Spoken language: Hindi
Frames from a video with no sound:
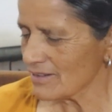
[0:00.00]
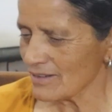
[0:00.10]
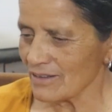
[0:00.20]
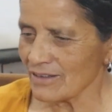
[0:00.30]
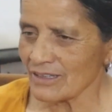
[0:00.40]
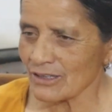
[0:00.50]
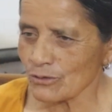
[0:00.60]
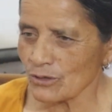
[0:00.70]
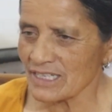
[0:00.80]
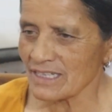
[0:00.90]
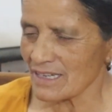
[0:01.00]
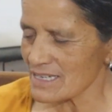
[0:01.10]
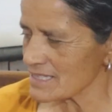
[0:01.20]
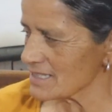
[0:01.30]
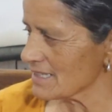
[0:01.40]
और कोई
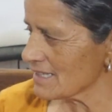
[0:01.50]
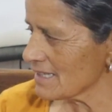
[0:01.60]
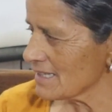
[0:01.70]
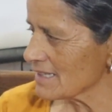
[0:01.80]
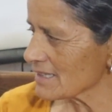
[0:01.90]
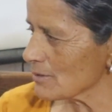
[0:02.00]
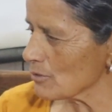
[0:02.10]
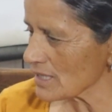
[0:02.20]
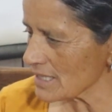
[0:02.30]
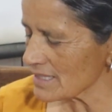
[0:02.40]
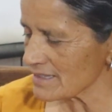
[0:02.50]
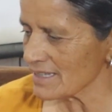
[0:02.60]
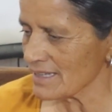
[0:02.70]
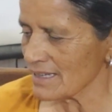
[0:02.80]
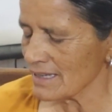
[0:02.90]
नर्स हैं तब वो
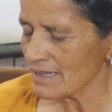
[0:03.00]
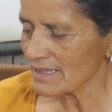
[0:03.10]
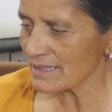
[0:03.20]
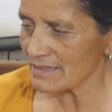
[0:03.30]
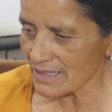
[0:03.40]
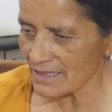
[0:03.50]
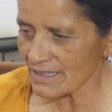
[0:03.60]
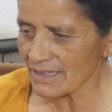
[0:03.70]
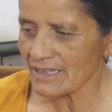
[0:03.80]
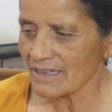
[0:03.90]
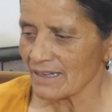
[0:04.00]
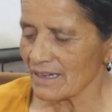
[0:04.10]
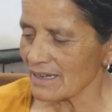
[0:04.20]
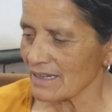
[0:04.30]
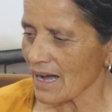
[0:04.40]
कहते हैं कि दीदी
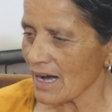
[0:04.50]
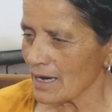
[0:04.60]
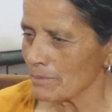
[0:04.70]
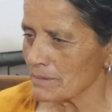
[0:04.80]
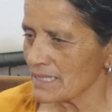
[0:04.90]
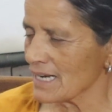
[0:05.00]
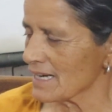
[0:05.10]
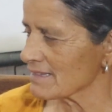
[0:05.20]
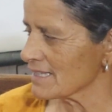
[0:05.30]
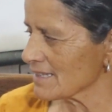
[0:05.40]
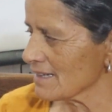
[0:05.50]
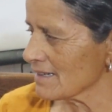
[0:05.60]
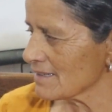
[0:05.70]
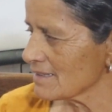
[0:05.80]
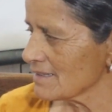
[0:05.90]
अगर आप नहीं आती ना
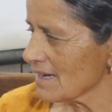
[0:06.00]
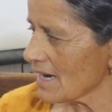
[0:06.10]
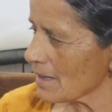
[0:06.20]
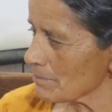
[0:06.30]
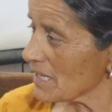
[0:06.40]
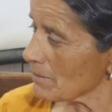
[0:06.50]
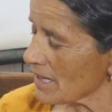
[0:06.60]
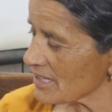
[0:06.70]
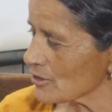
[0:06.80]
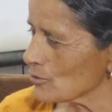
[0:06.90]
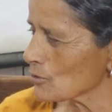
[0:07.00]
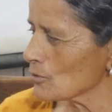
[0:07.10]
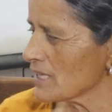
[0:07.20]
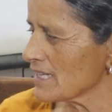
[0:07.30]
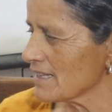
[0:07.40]
आप ही हमारी
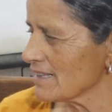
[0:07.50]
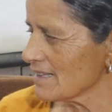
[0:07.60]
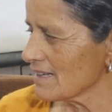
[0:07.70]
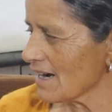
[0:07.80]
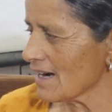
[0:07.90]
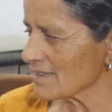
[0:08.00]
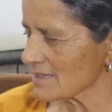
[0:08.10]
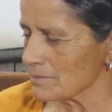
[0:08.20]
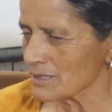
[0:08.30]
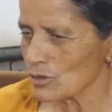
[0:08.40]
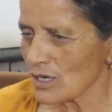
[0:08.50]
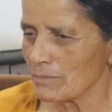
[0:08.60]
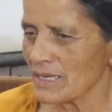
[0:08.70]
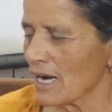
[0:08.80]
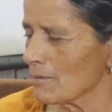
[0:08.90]
गुरु हैं आज तभी तो
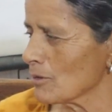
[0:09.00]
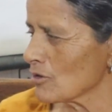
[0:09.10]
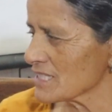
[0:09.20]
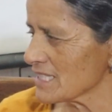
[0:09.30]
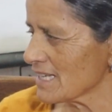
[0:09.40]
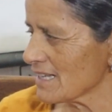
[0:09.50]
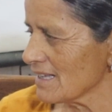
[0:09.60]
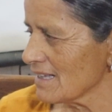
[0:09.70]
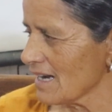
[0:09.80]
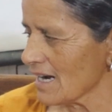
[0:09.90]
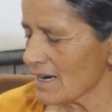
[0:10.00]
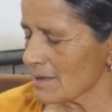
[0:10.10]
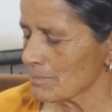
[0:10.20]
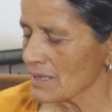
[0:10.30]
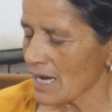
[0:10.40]
हम यहाँ पहुँचे हैं
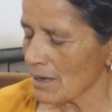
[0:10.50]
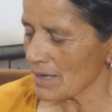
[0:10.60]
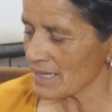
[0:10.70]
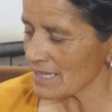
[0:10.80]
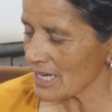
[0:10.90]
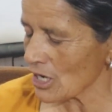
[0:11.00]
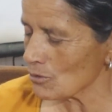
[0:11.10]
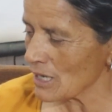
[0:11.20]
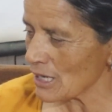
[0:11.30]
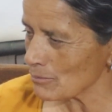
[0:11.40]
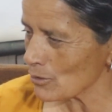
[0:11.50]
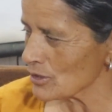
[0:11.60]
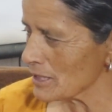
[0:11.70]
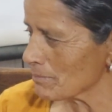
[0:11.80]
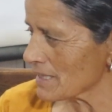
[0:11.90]
आप हमारे गांव में
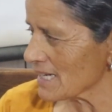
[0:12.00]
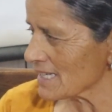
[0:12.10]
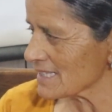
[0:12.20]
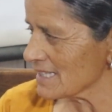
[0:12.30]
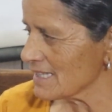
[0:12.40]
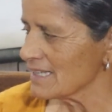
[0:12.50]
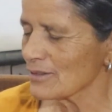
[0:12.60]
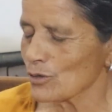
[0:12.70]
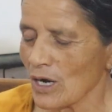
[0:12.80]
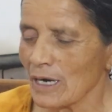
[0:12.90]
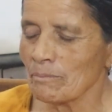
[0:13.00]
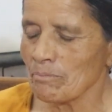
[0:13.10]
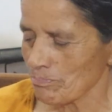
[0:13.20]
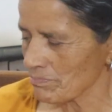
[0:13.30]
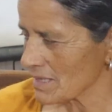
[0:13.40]
हमको नहीं पढ़ाती तो हम
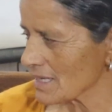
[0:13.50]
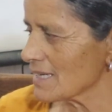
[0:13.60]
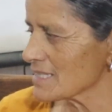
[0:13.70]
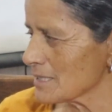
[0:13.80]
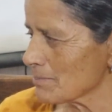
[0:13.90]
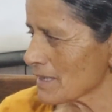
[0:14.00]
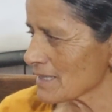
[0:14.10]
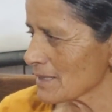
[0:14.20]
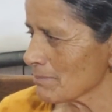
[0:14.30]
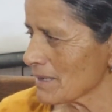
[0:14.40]
कैसे पढ़ते